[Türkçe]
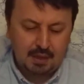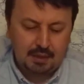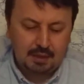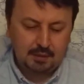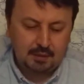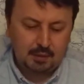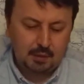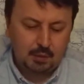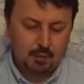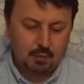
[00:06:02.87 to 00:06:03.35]

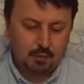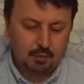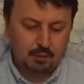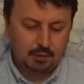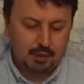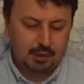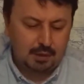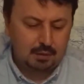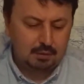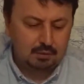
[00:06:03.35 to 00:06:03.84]

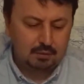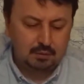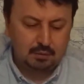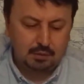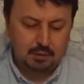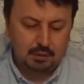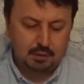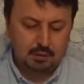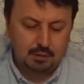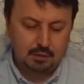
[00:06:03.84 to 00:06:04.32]
Altınorda e,
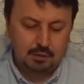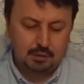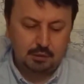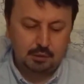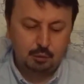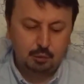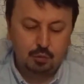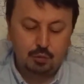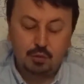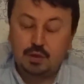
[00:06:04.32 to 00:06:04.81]

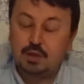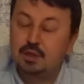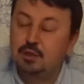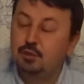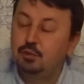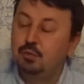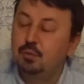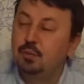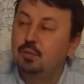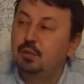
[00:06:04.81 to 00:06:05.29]

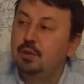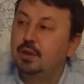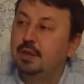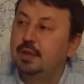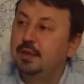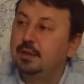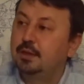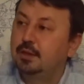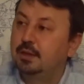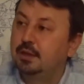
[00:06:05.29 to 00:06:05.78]
Türkiye
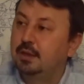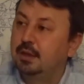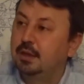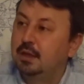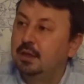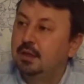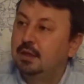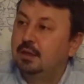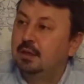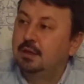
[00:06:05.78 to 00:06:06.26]
Cumhuriyeti
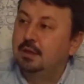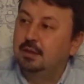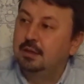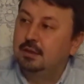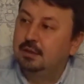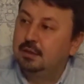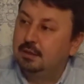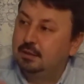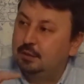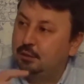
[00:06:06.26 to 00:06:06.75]
e,
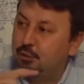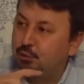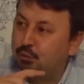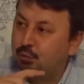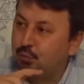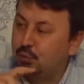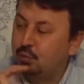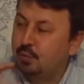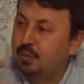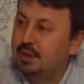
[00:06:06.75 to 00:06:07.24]

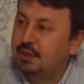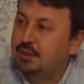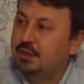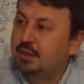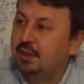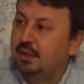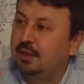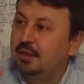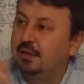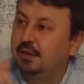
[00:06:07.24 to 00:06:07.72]

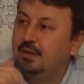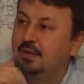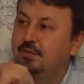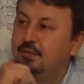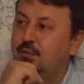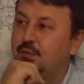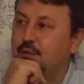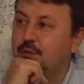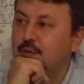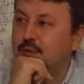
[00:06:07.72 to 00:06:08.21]
Cumhurbaşkanlığı
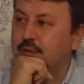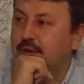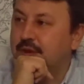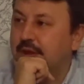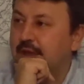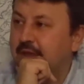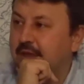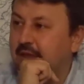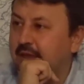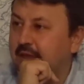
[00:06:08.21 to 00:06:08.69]

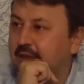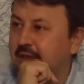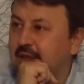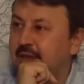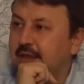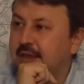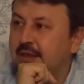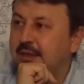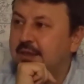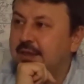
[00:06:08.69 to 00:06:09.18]
forsundaki
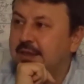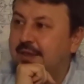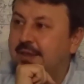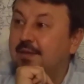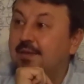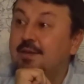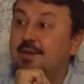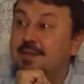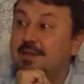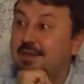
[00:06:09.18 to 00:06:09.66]

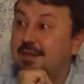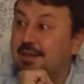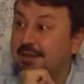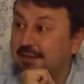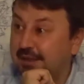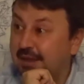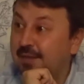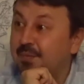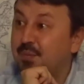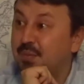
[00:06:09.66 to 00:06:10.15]

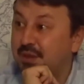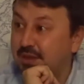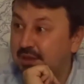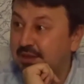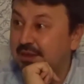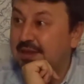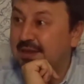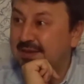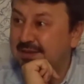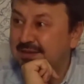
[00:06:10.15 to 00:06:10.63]
yıldızlardan
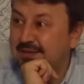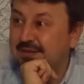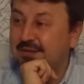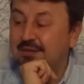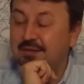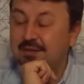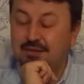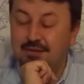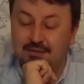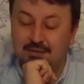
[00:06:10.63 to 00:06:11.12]
biri de
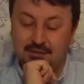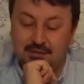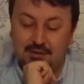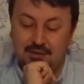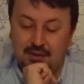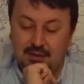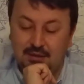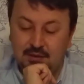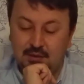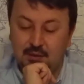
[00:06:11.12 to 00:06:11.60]

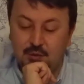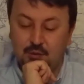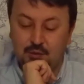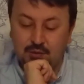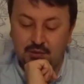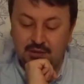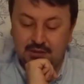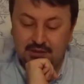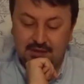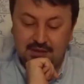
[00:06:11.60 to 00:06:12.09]
e,
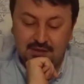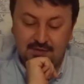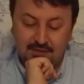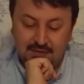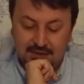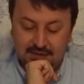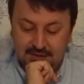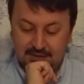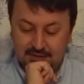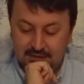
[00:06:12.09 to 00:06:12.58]
orda
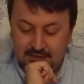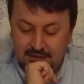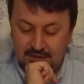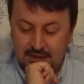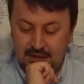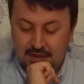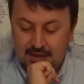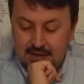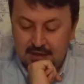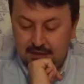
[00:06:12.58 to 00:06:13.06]

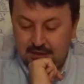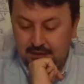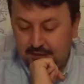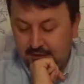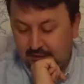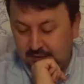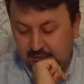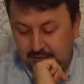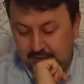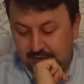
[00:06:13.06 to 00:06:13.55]
Devleti'ni
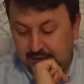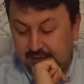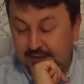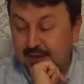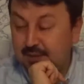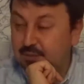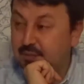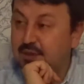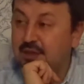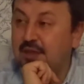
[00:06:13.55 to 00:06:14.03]
e,
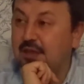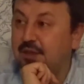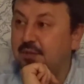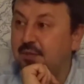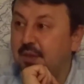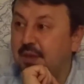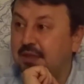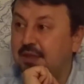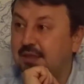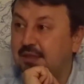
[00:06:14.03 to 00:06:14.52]
temsil
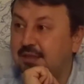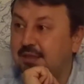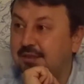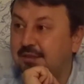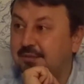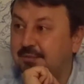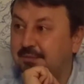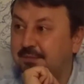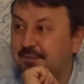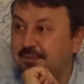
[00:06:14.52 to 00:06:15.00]
etmektedir.